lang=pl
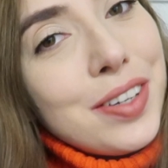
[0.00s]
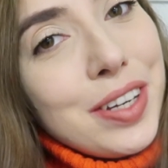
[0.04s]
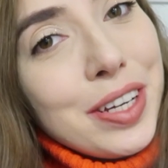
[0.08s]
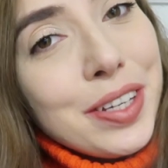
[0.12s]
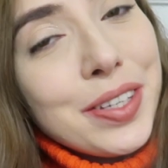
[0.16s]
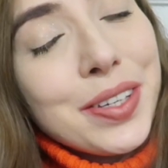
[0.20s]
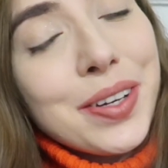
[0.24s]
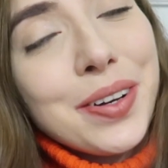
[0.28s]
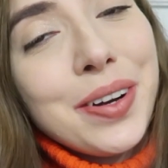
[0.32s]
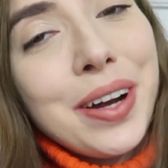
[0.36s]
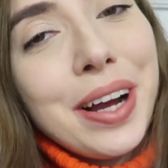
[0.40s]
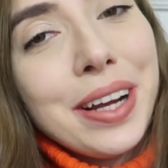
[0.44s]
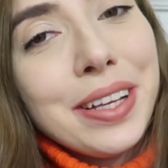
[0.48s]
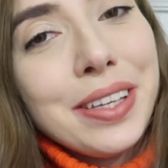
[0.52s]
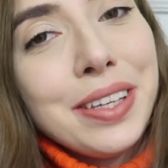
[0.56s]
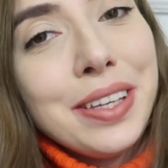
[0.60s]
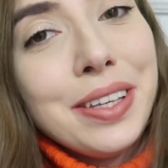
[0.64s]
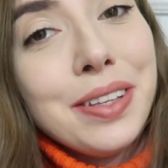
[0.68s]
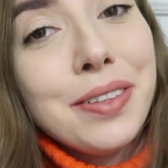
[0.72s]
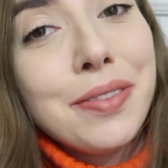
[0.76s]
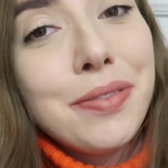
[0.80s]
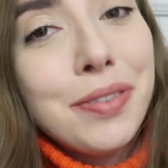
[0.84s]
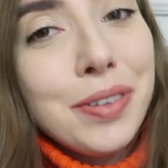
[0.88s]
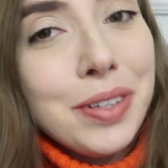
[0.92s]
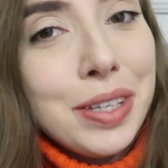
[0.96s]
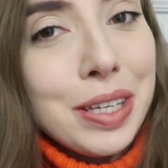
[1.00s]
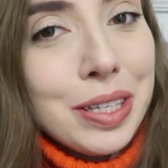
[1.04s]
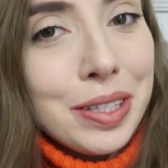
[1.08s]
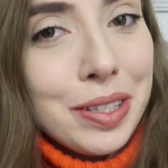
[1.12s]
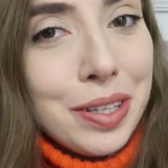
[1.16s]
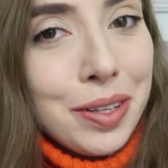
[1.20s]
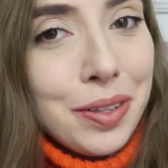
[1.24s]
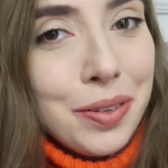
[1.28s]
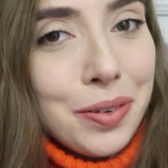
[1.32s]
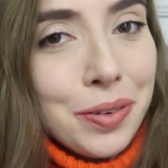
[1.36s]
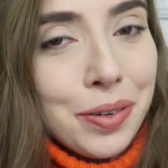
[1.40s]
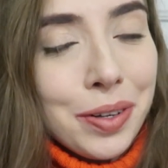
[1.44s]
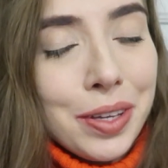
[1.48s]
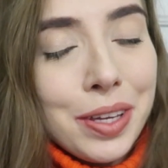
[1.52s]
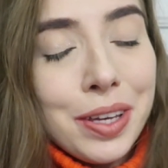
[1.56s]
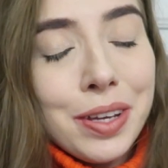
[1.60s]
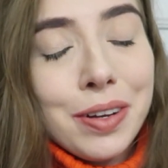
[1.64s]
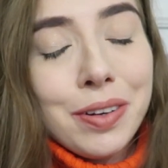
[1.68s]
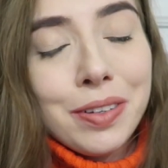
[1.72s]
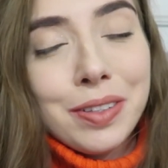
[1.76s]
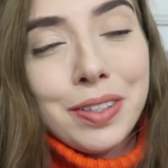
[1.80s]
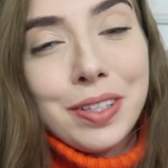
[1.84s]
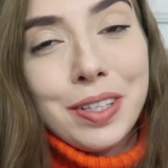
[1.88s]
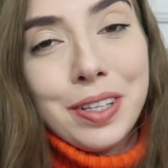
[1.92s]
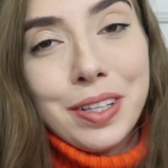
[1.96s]
Cześć kochani, 22
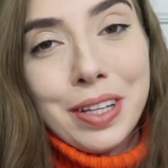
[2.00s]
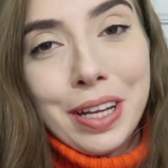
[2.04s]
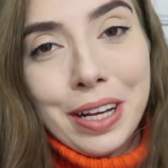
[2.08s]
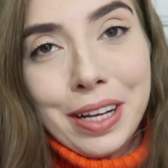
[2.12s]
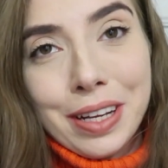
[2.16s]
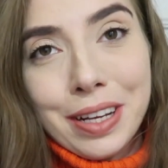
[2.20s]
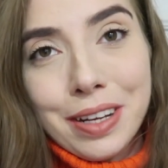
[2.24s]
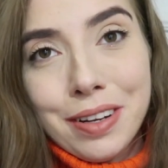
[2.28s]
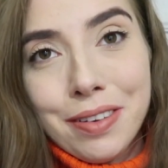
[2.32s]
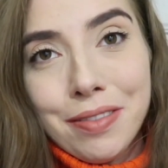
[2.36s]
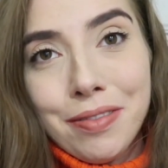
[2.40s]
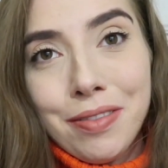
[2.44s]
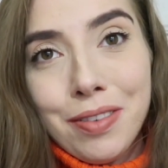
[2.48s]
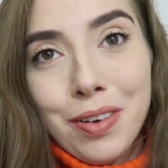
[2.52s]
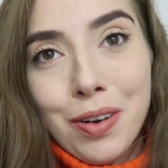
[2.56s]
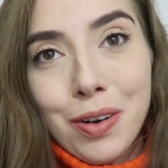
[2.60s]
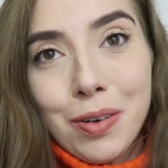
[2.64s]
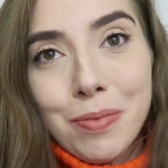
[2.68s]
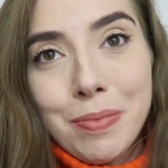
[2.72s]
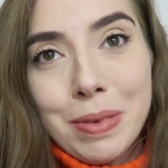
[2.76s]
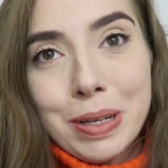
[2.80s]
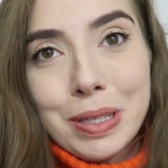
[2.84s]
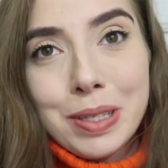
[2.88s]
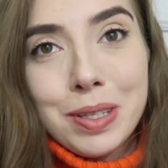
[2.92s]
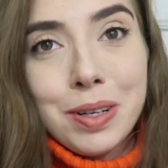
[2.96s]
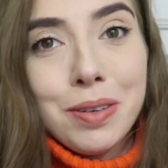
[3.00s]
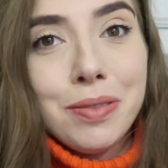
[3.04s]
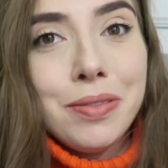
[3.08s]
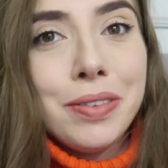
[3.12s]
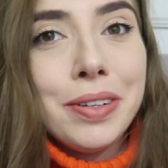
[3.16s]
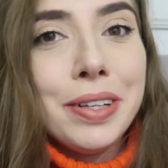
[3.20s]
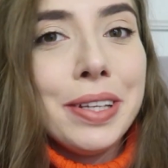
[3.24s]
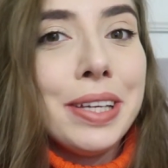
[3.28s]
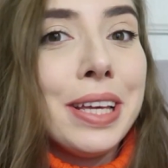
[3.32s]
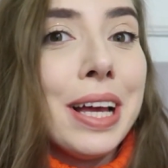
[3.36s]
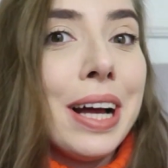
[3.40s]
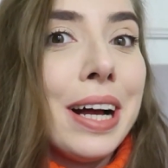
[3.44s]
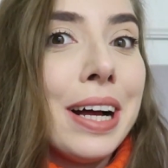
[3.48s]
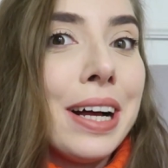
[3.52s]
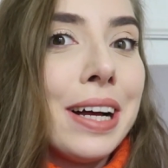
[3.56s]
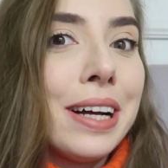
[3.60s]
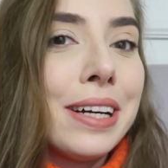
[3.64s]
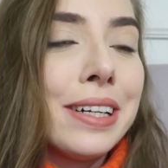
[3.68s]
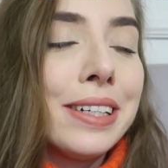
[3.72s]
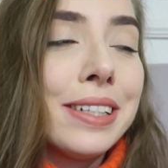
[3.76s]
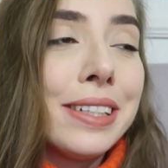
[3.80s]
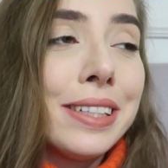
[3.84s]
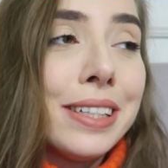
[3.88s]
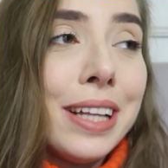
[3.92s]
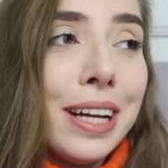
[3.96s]
odcinek vlogmasowy,
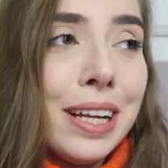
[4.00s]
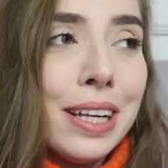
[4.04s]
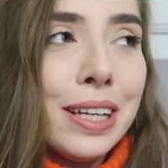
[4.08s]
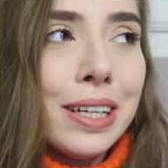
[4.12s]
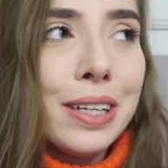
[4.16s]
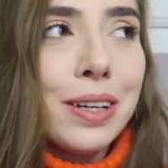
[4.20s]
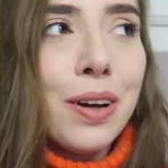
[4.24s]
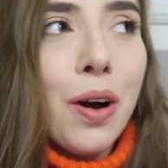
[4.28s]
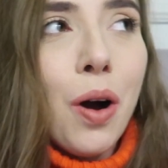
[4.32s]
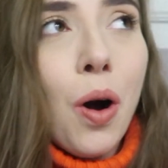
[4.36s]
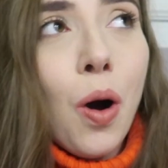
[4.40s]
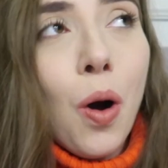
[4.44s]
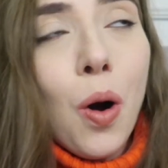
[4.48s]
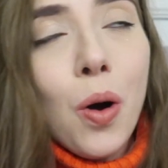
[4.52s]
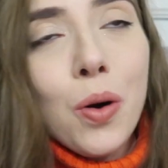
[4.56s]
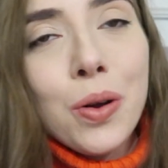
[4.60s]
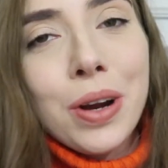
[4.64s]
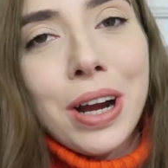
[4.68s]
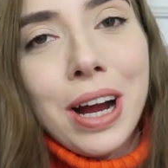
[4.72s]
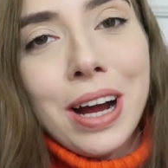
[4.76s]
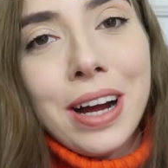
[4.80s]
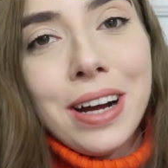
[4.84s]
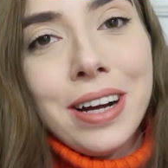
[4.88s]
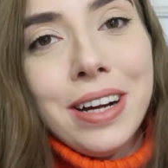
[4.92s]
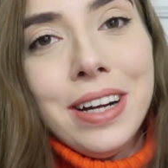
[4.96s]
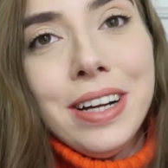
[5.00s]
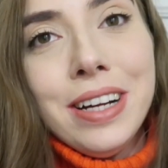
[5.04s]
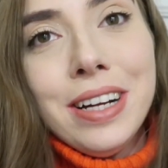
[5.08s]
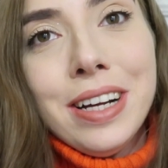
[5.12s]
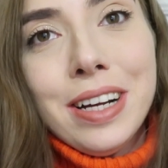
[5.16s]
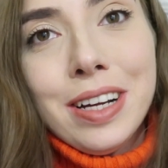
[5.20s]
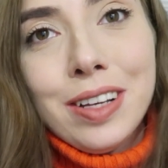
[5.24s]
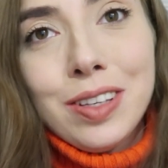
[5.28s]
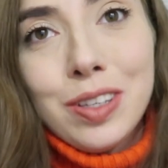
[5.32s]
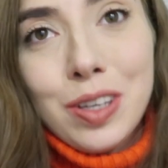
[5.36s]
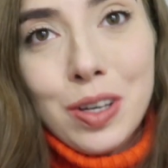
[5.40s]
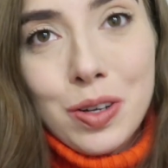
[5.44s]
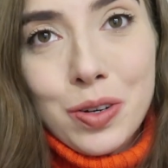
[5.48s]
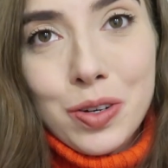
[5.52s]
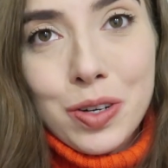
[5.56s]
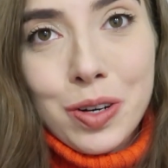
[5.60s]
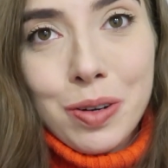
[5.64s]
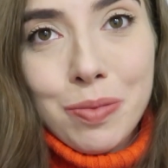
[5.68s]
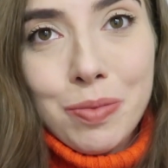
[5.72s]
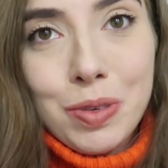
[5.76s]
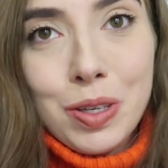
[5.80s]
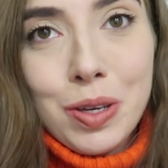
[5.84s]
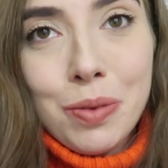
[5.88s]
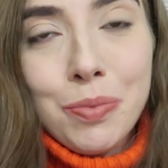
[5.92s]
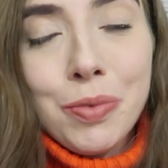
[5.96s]
ja dalej chora,
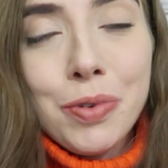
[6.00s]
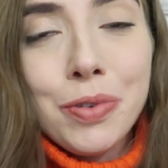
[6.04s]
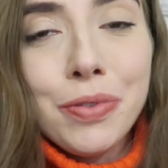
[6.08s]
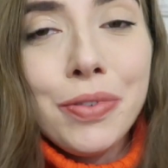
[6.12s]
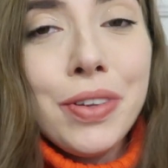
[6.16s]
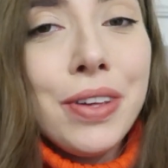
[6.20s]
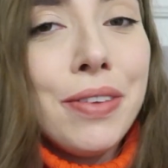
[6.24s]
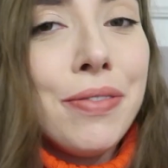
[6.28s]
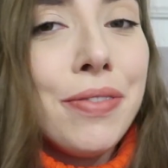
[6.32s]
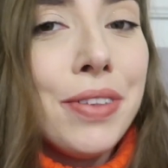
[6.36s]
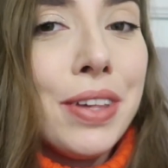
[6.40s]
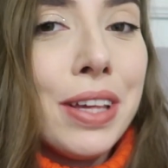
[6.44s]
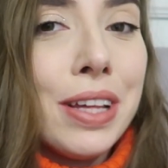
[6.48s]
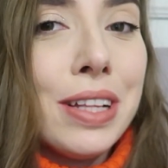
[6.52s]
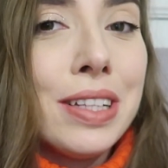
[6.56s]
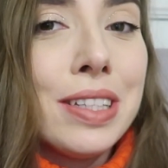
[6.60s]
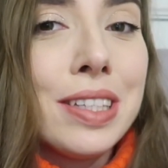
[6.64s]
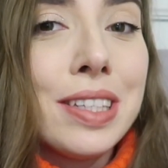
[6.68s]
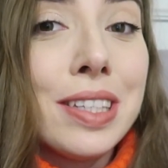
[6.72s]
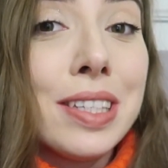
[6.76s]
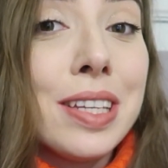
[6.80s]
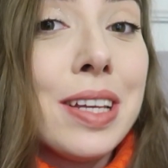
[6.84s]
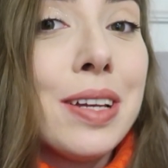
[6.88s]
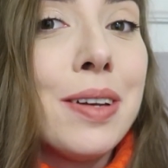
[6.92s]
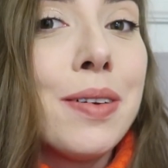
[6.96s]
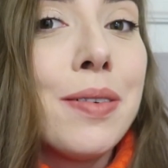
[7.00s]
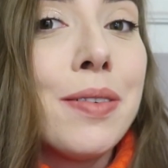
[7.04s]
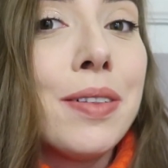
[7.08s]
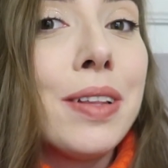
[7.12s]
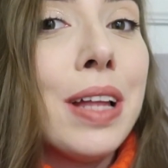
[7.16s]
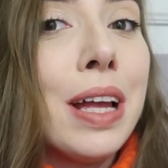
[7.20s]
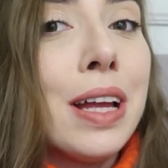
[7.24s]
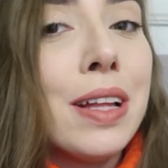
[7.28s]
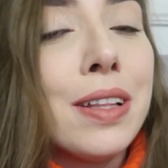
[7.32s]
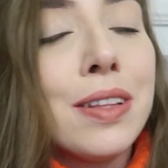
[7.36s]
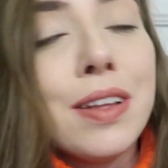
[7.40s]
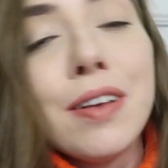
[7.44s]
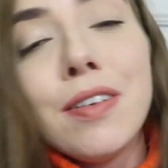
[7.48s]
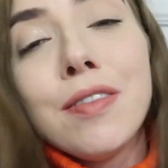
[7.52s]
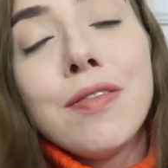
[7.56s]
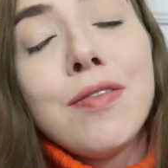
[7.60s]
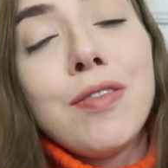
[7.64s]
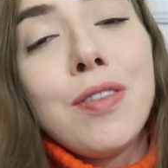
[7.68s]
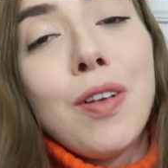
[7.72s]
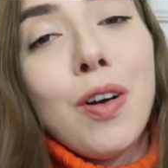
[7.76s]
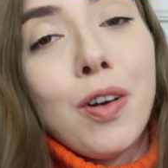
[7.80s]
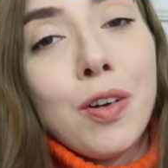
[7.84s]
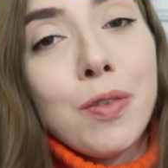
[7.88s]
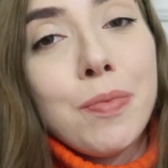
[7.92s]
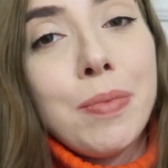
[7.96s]
ciężko mi się mówi, więc y, ten
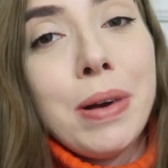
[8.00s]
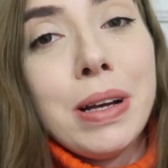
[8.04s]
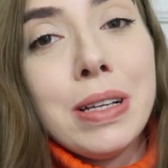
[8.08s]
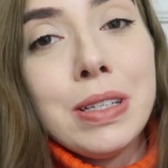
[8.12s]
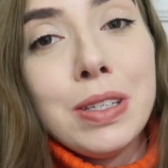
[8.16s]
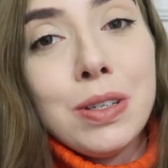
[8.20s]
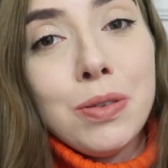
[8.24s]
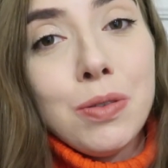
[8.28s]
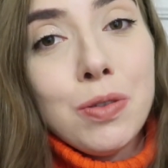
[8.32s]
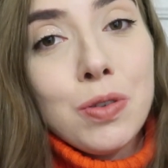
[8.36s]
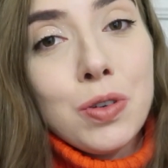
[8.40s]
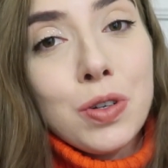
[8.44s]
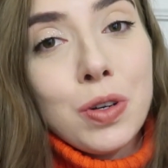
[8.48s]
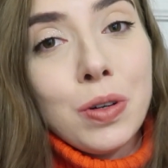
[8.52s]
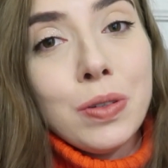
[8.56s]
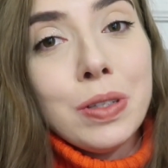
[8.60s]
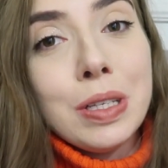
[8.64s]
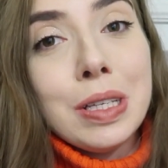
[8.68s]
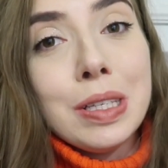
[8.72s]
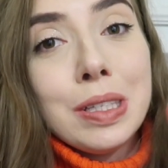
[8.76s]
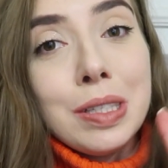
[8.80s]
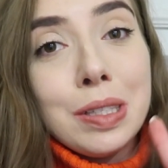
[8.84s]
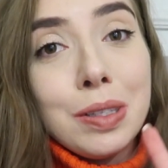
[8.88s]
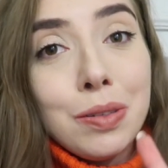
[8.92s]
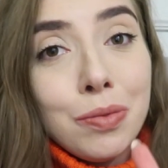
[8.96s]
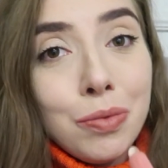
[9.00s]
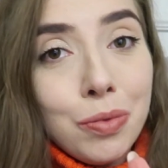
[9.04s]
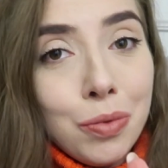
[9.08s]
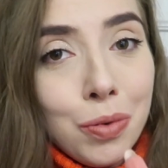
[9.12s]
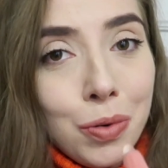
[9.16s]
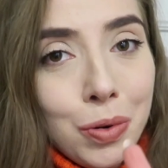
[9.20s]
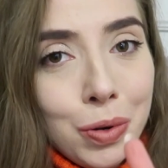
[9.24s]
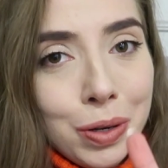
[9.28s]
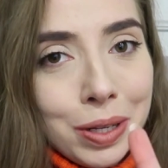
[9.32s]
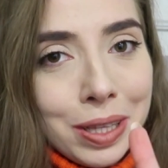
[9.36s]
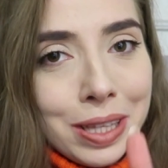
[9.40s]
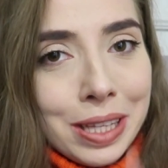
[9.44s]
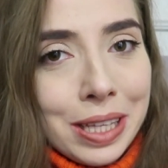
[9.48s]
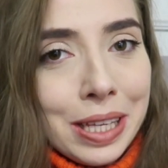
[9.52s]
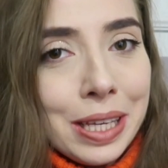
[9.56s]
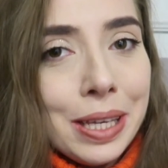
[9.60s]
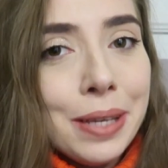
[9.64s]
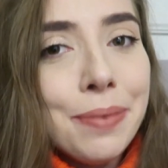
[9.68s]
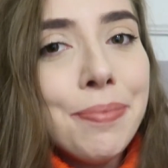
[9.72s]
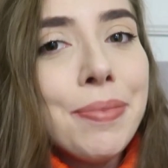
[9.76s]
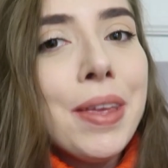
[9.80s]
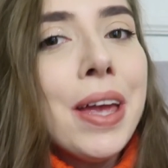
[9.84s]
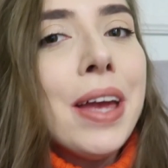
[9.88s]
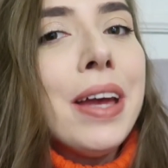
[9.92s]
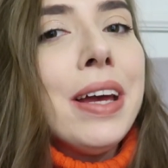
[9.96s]
vlog będzie łączony z dwóch
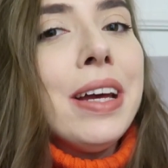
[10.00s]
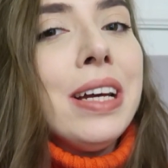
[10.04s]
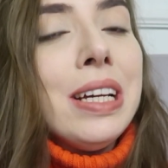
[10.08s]
dni.